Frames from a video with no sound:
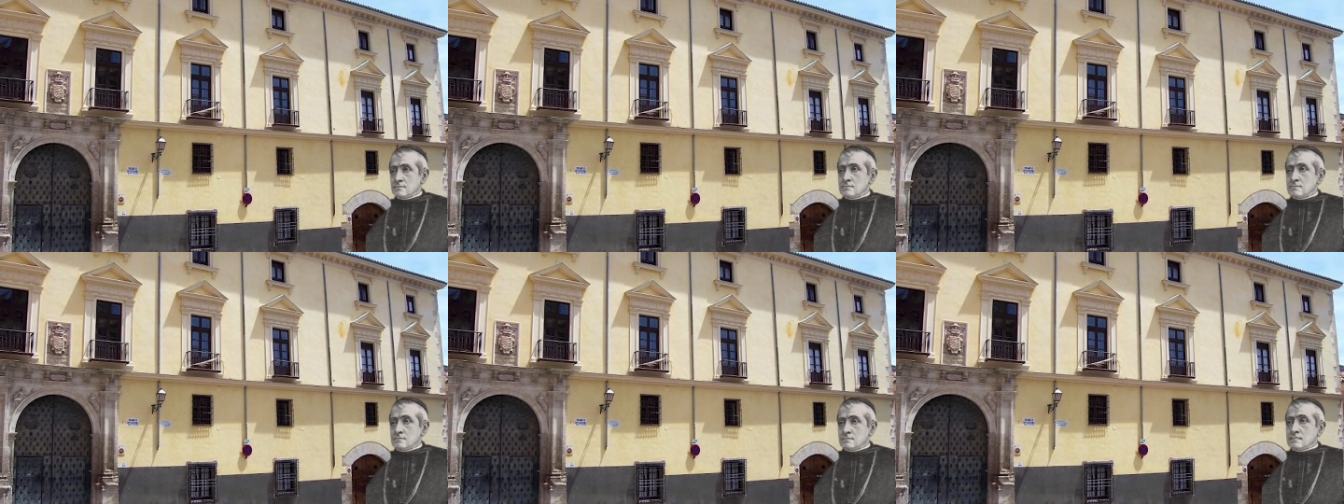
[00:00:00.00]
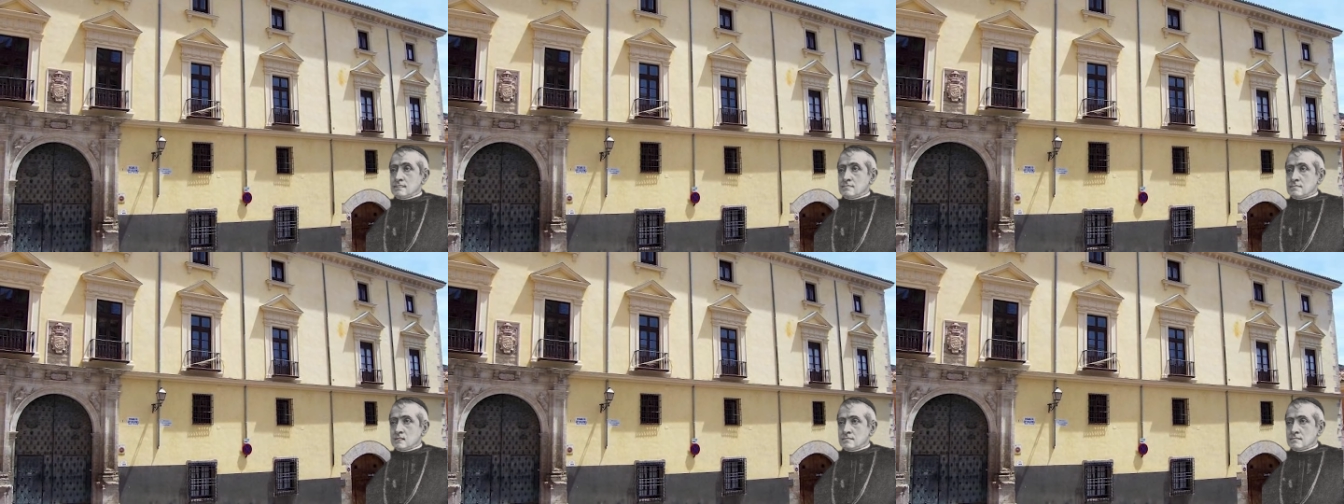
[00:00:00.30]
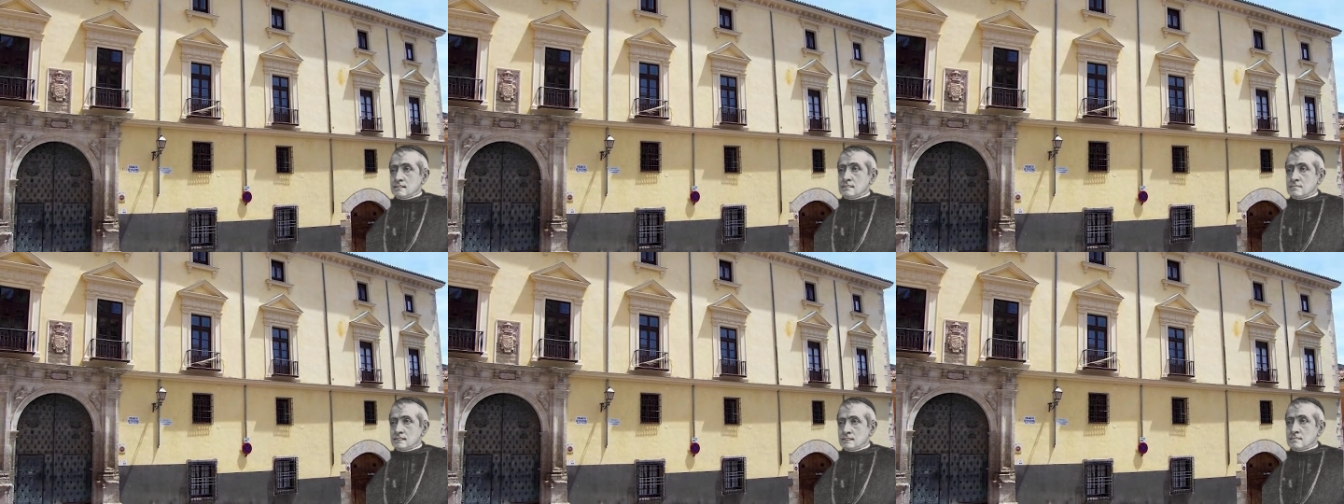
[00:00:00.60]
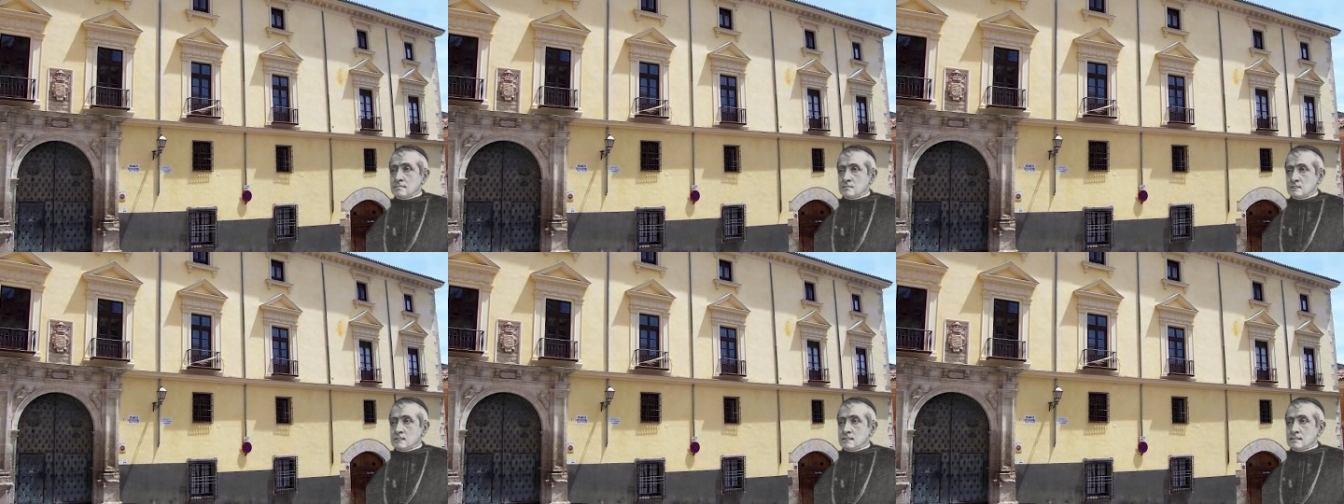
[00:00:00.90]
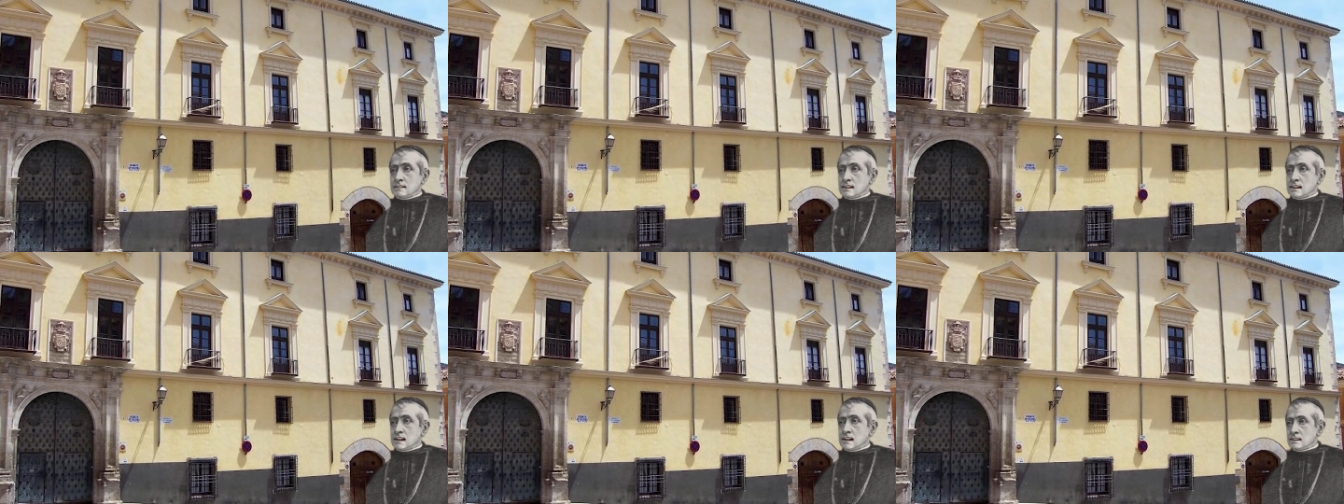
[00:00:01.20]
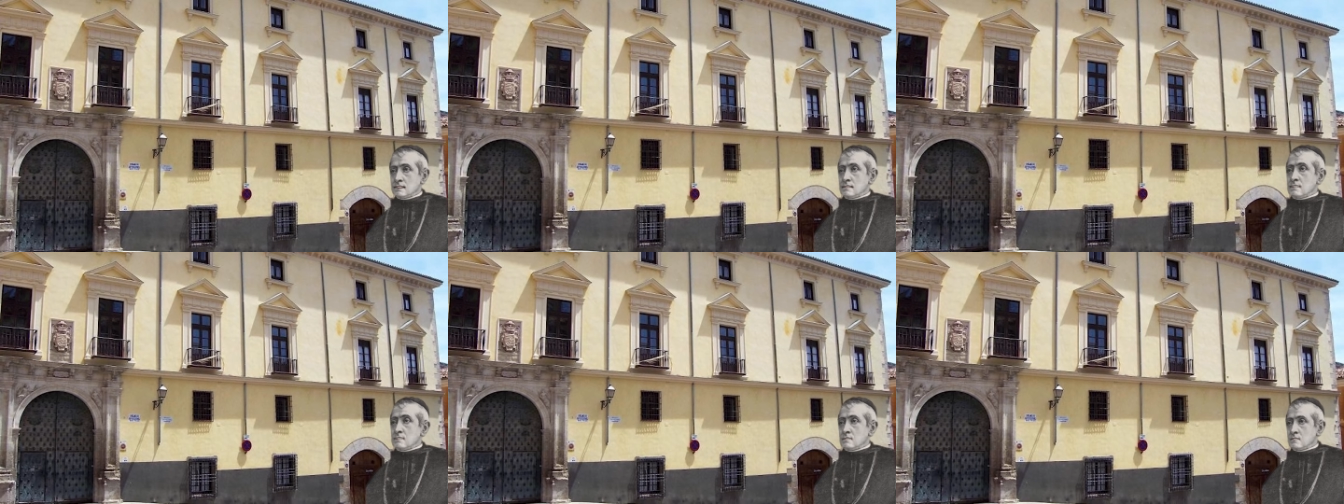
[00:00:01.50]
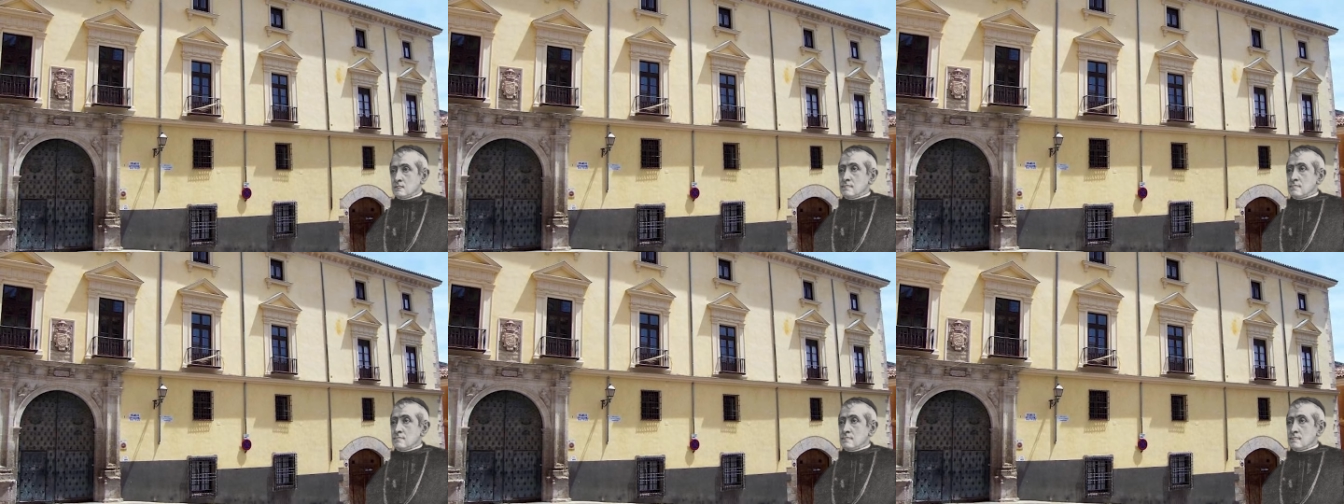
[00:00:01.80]
diciendo que no poseía la
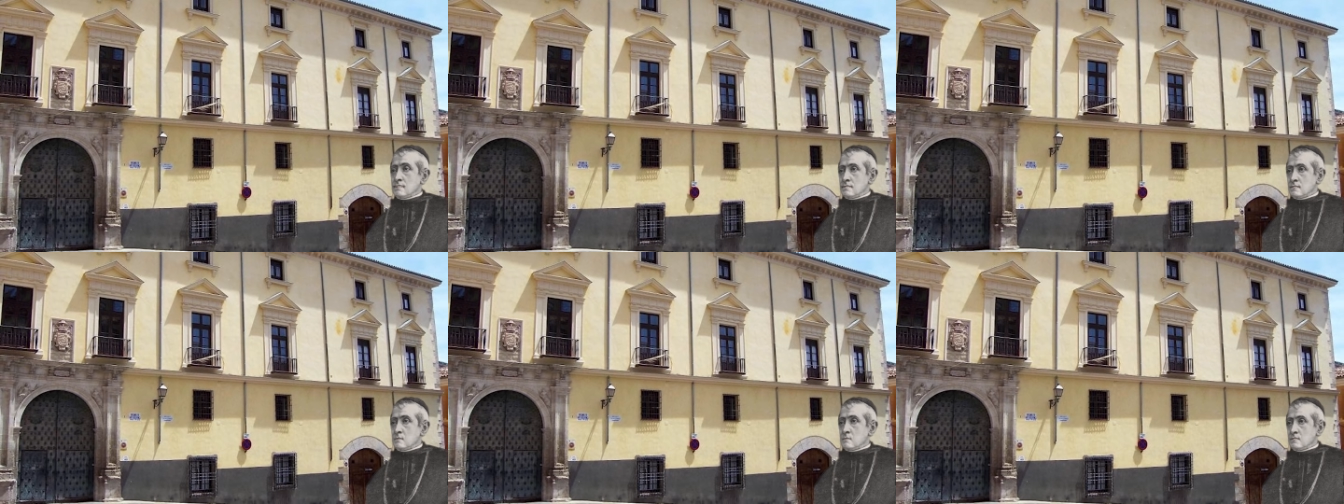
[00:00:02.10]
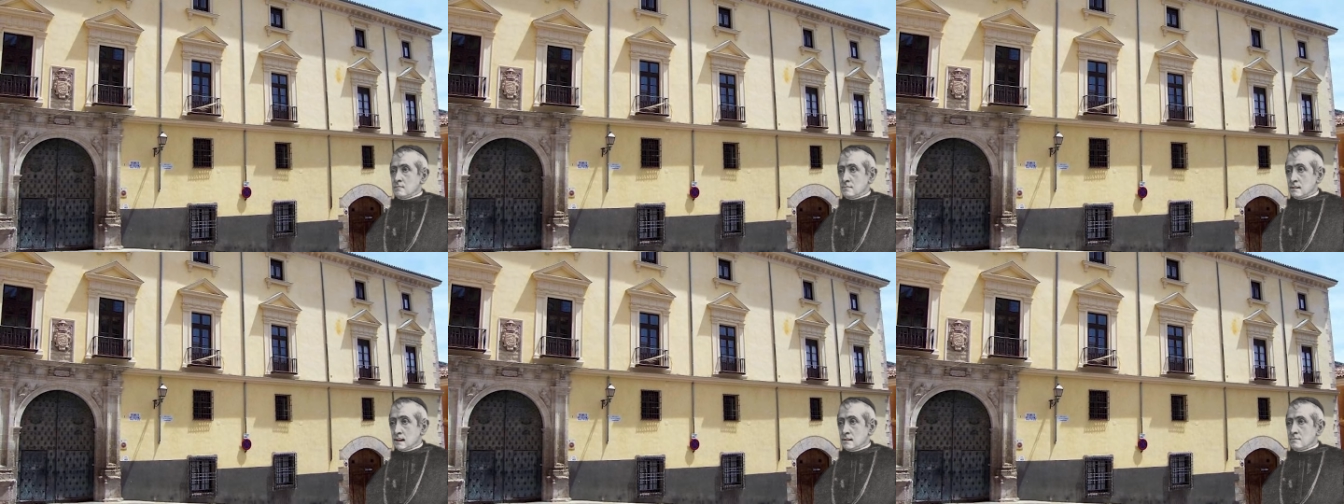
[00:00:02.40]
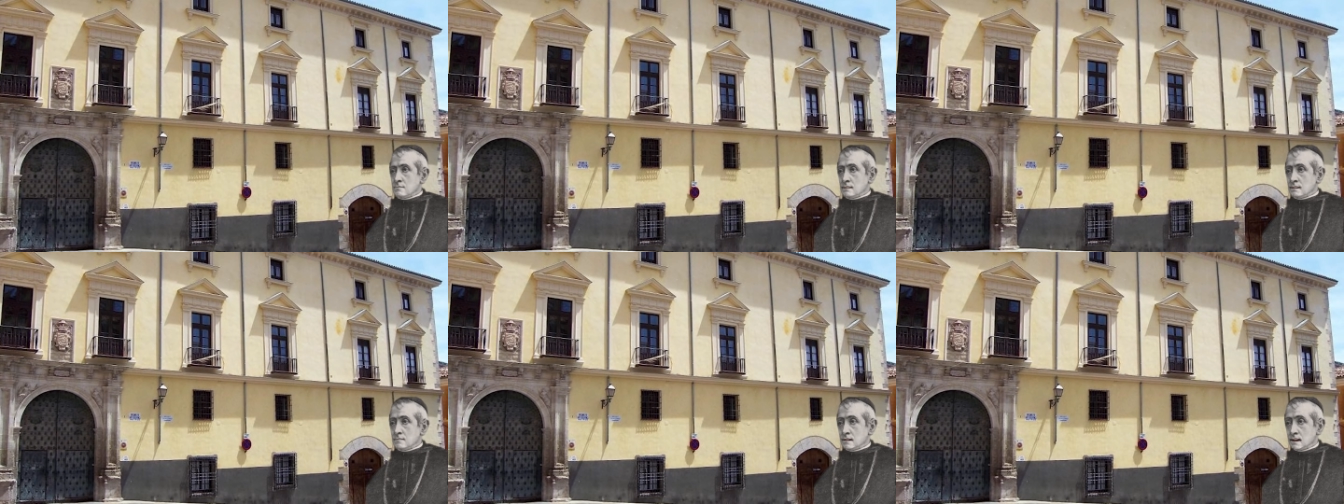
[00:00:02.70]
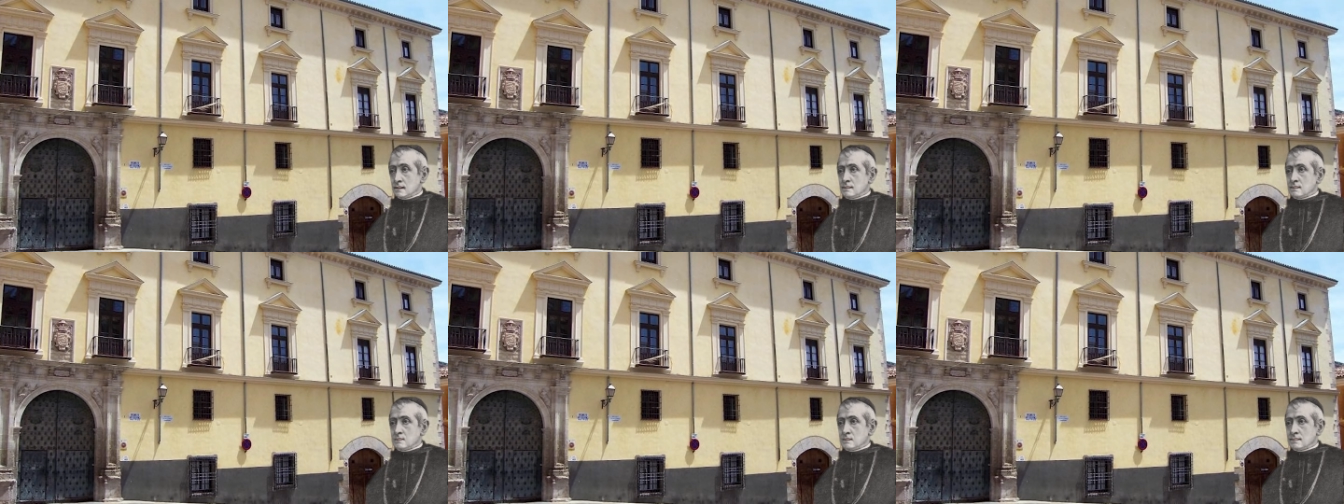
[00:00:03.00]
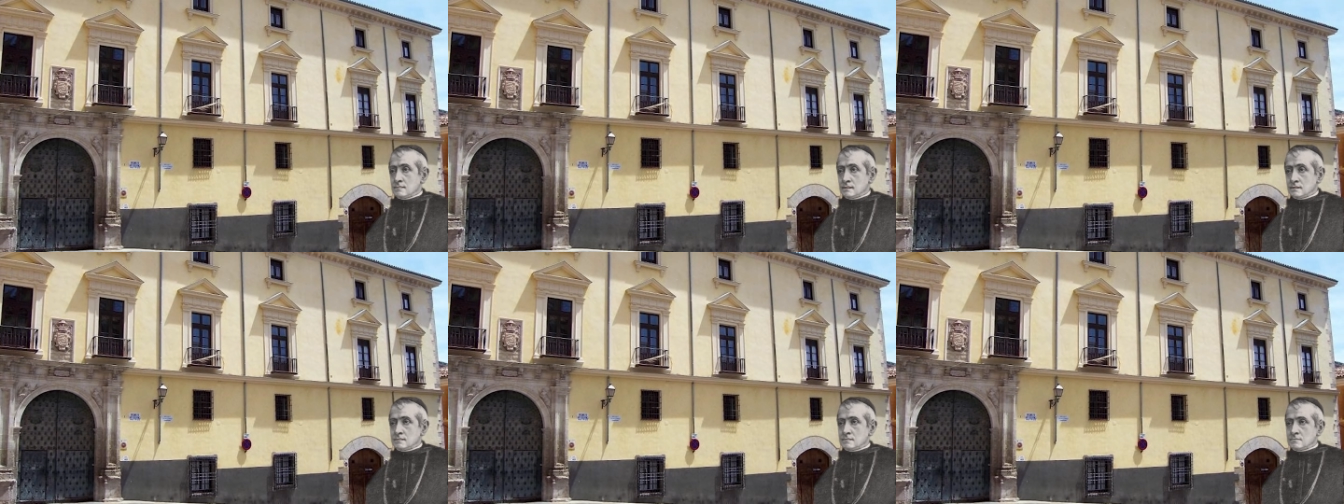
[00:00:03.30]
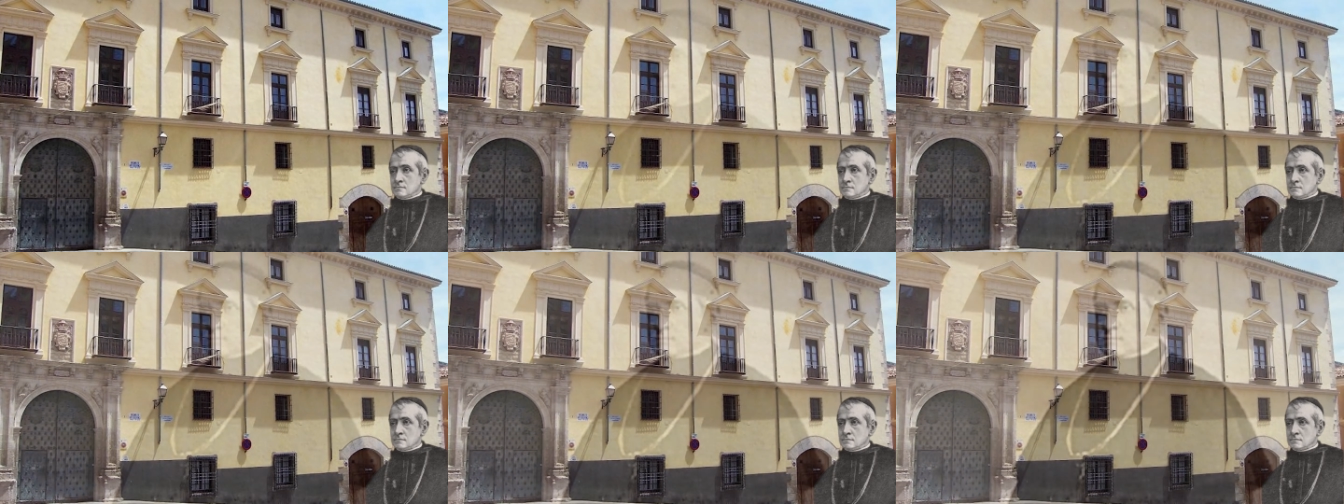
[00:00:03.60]
ciencia ni la constancia para dicho cargo.